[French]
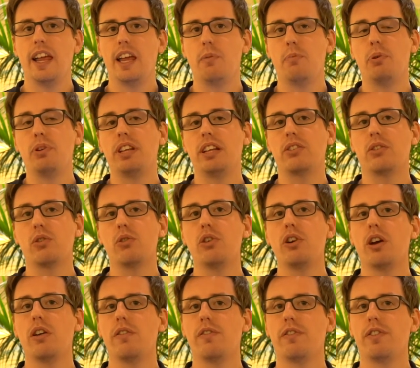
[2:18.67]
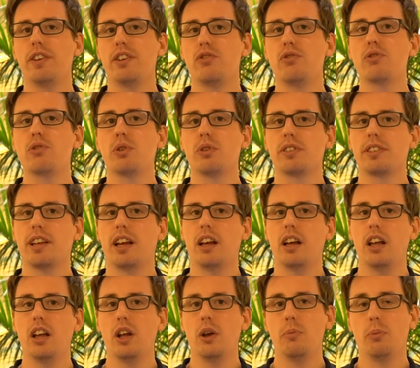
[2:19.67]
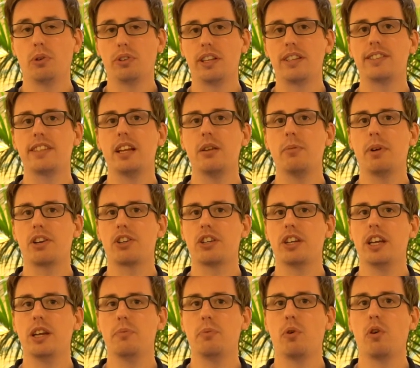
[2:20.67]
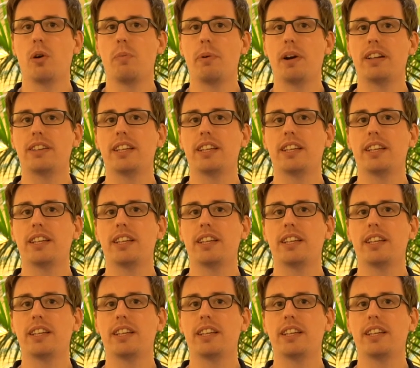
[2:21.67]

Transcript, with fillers: Et peut-être que Google fait juste ça pour tester le marché et pourquoi pas